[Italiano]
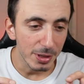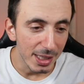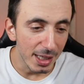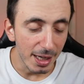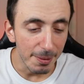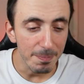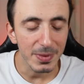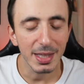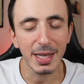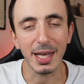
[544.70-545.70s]

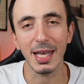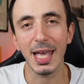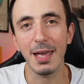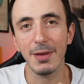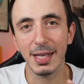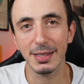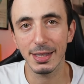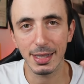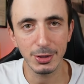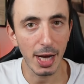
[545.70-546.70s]
dire che
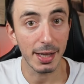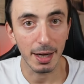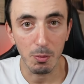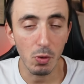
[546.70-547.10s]
eventi del genere